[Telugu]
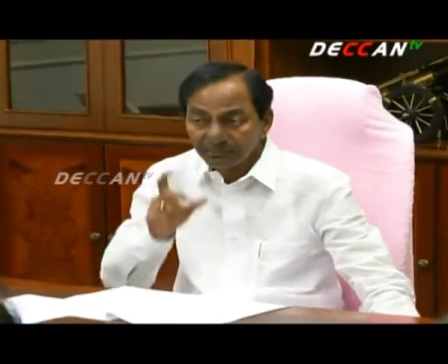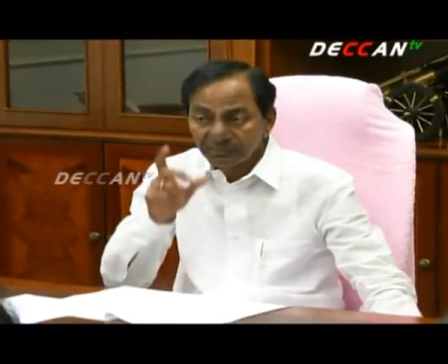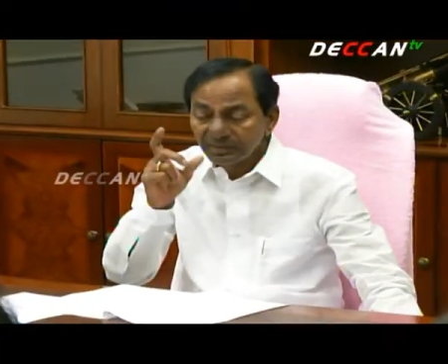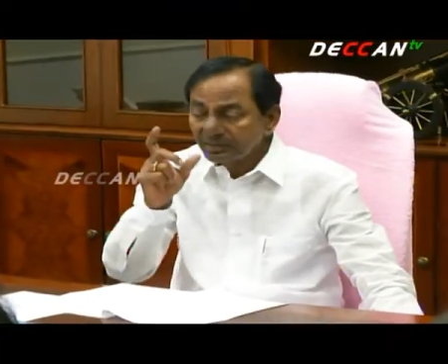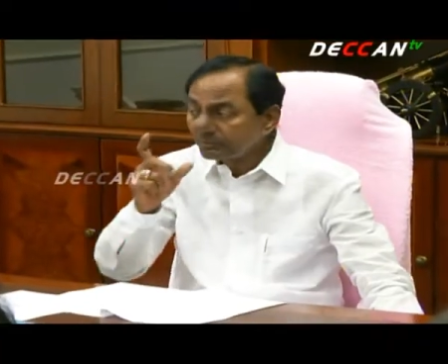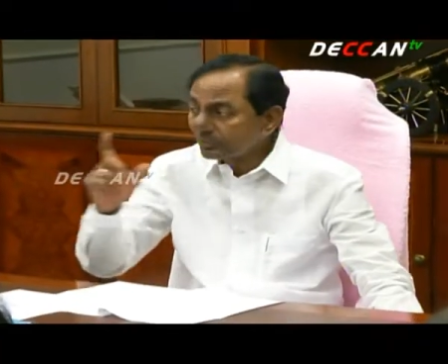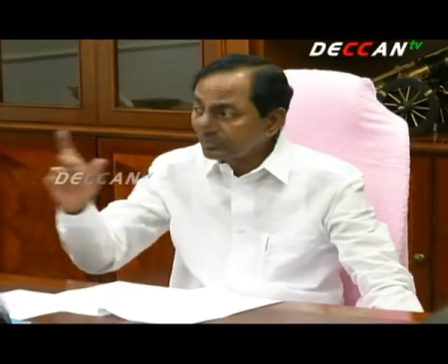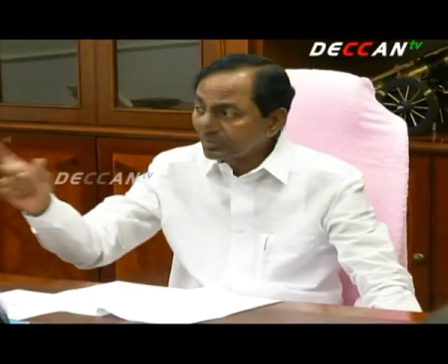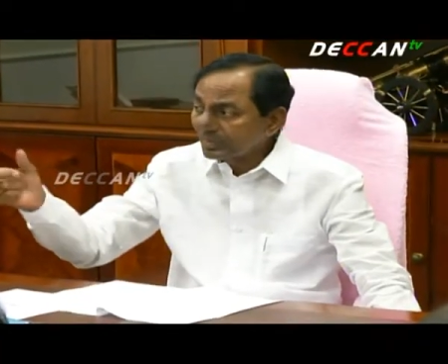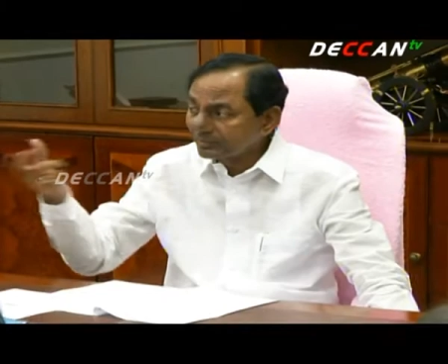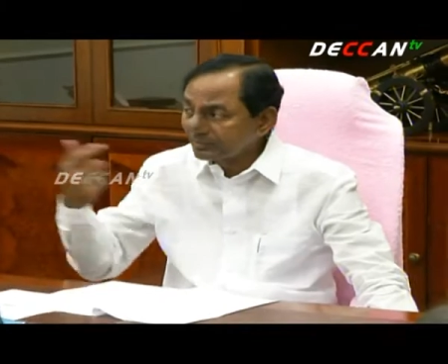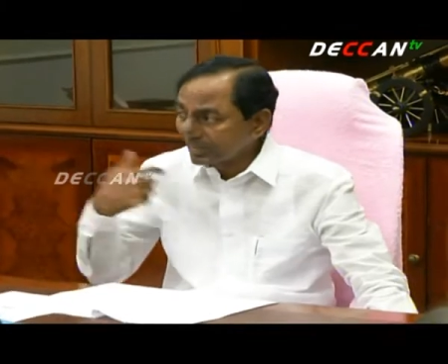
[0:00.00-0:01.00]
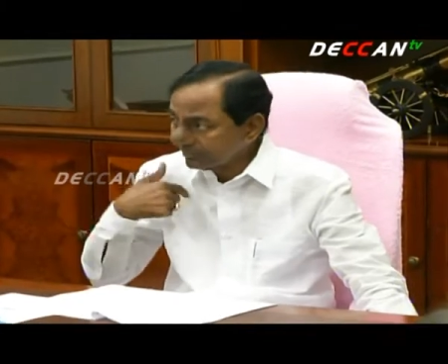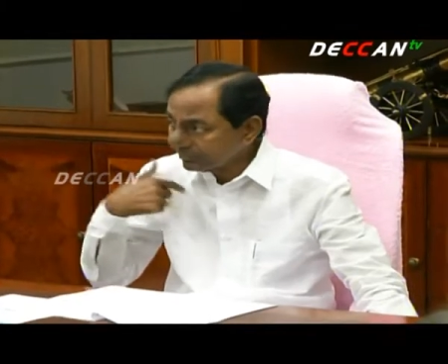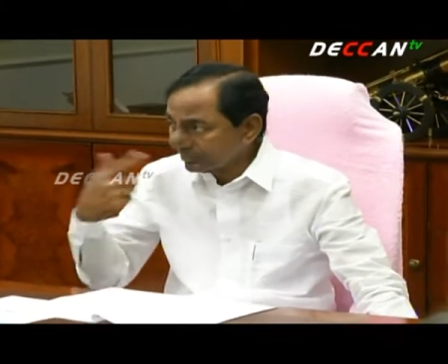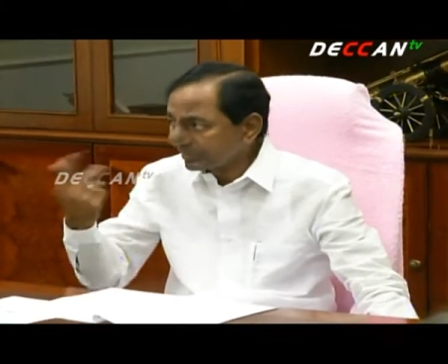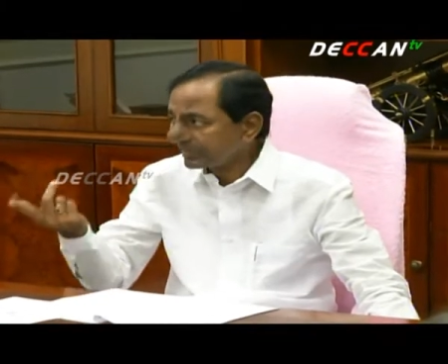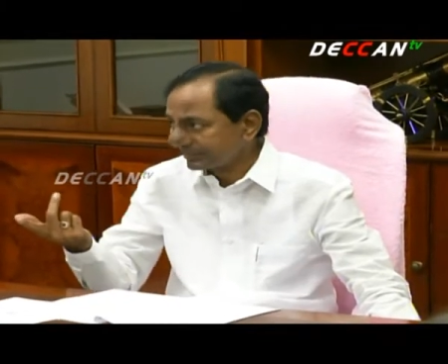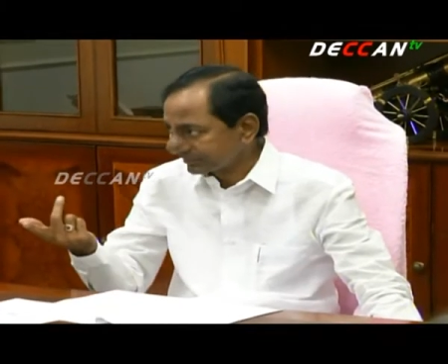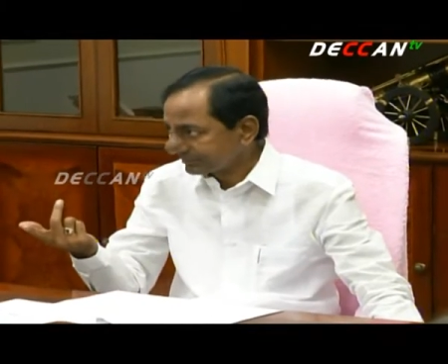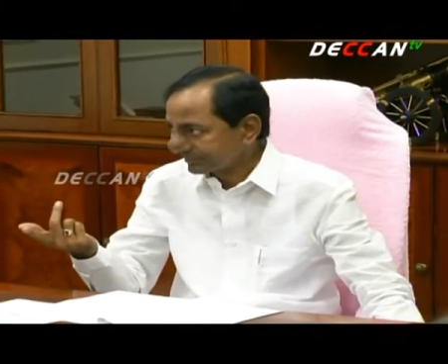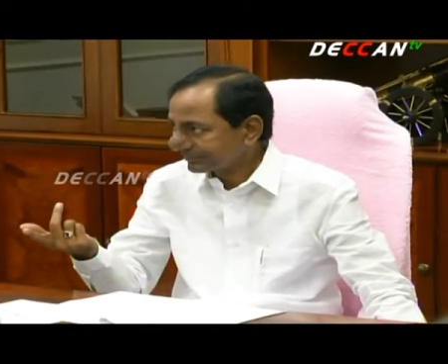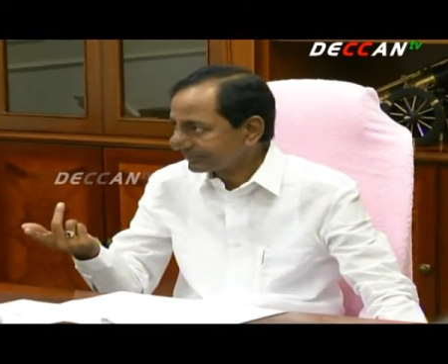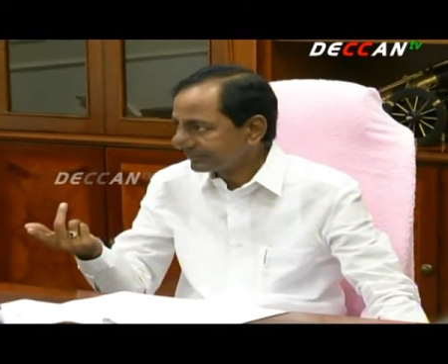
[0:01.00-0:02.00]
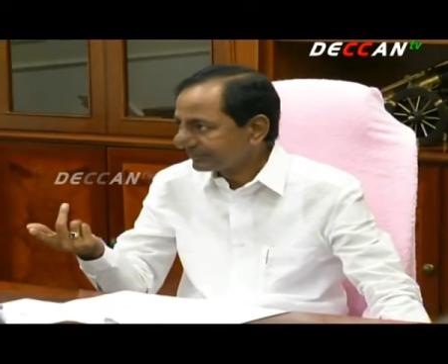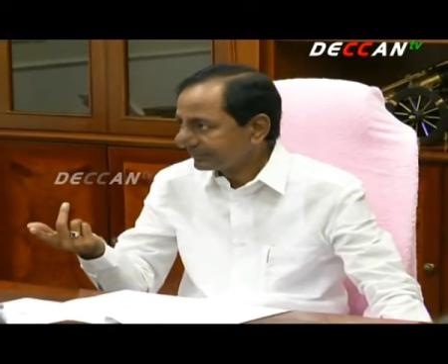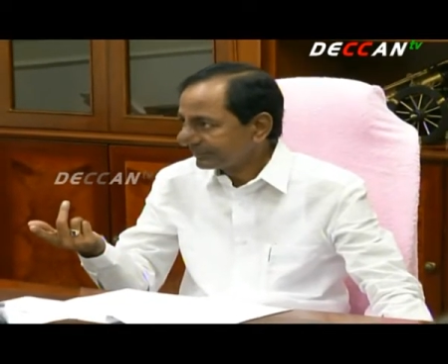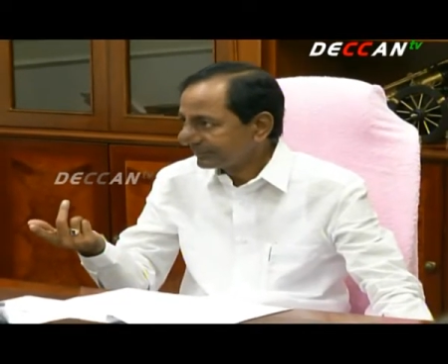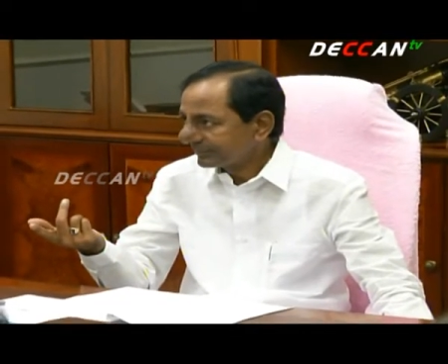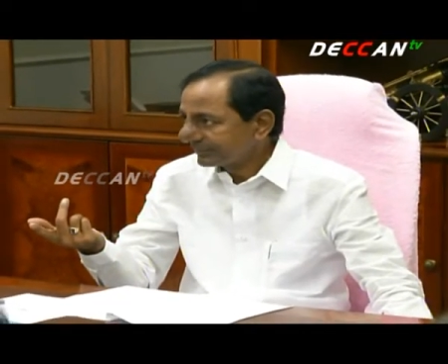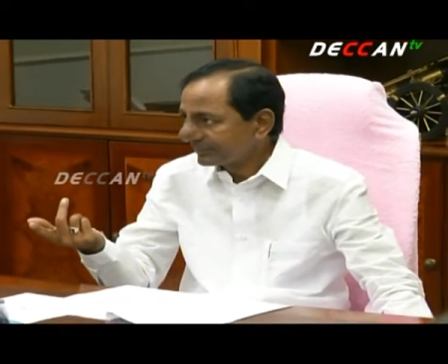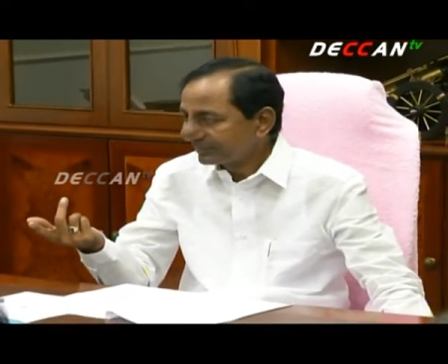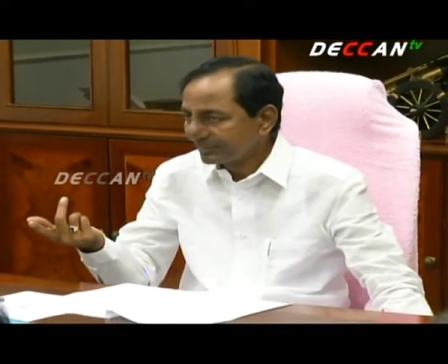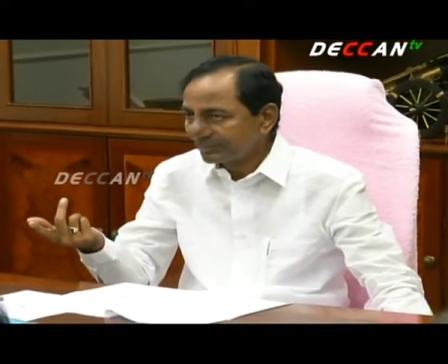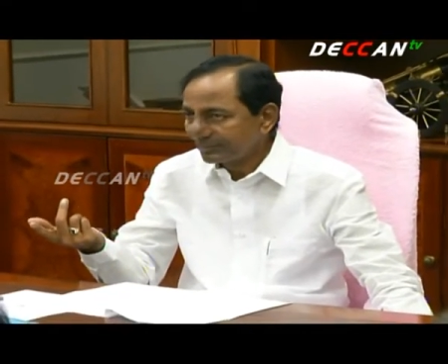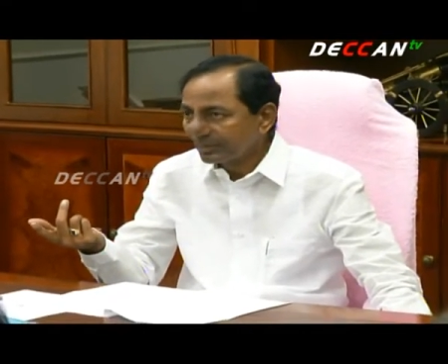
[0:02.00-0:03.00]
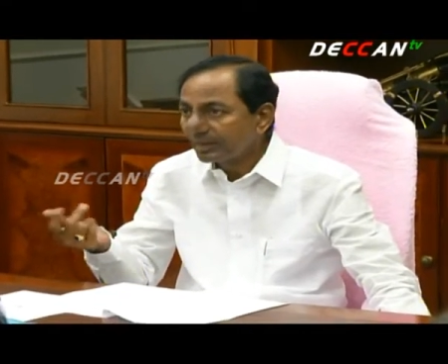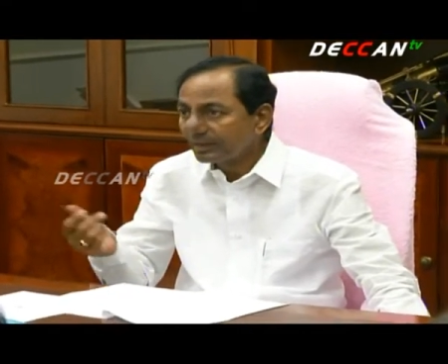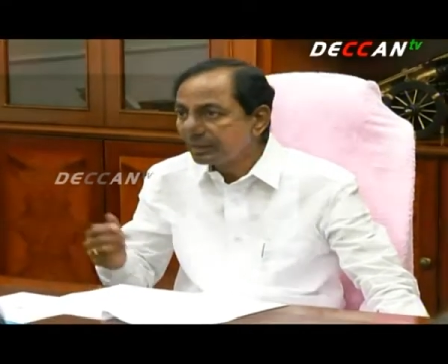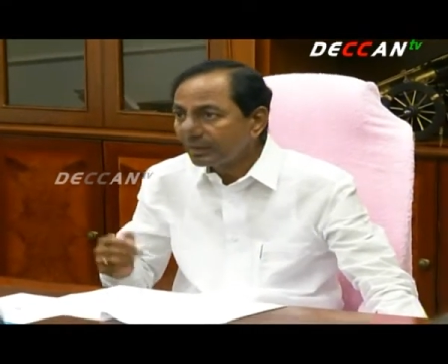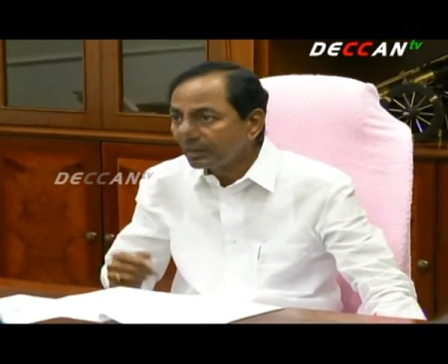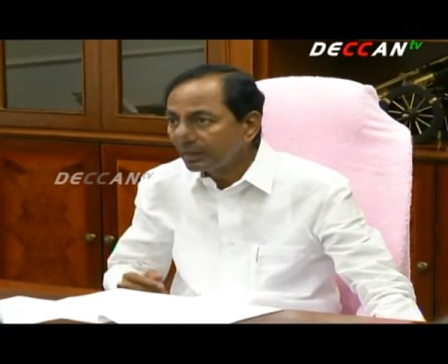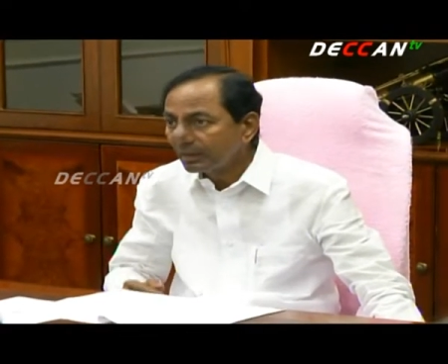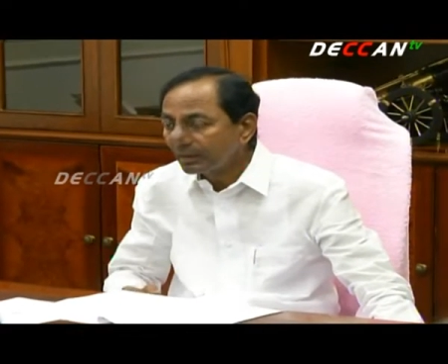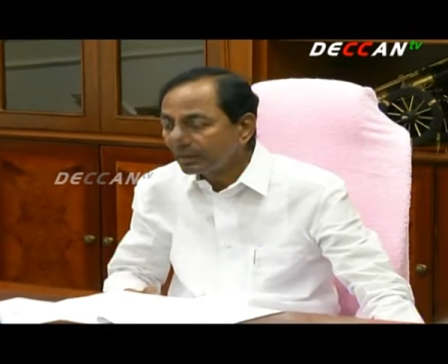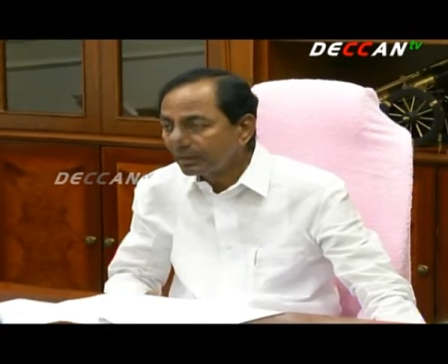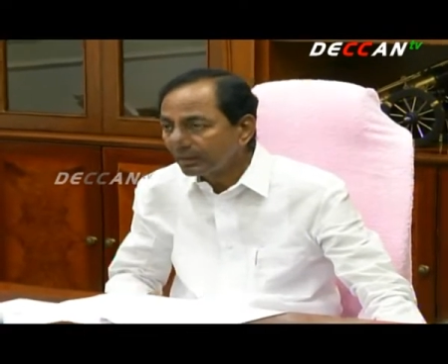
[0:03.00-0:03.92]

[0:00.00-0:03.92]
సమస్యలు ఓ కొలిక్కి వస్తున్నాయని సీఎం ఈ సందర్భంగా పేర్కొన్నారు